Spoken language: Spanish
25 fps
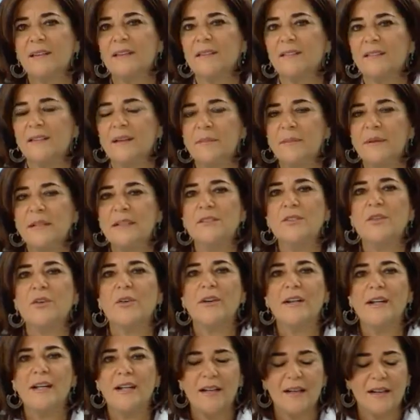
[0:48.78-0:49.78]
de
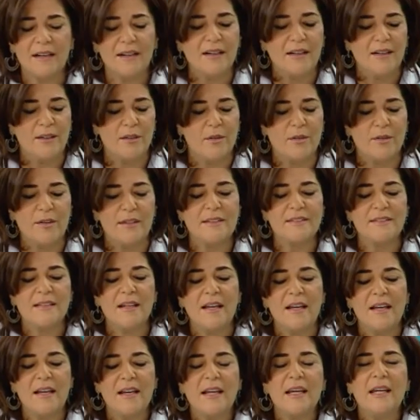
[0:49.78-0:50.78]
servicio en las regiones
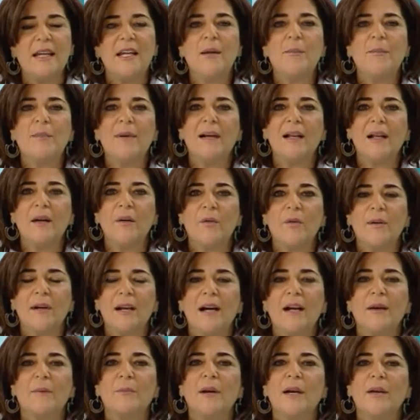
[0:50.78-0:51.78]
y para
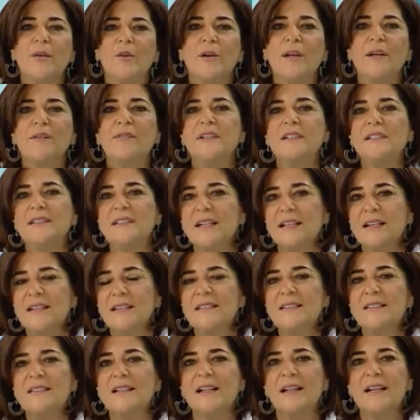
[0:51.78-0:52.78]
lograr mayor
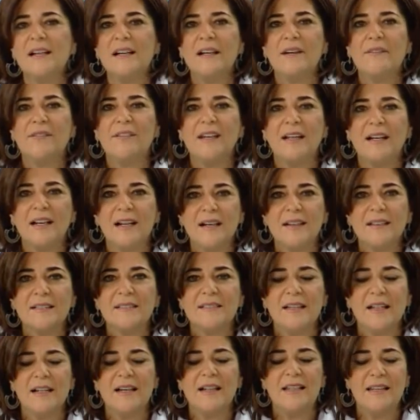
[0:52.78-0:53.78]
eficiencia,
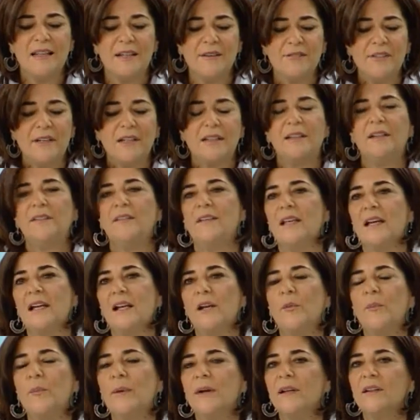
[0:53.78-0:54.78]
eficacia y efectividad en
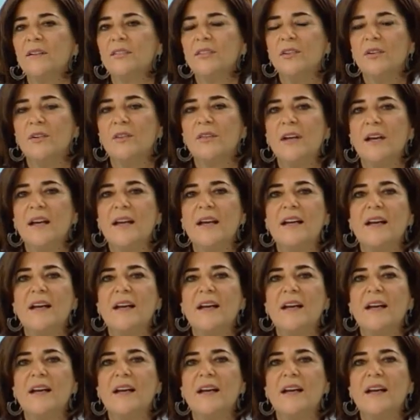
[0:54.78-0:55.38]
la operación,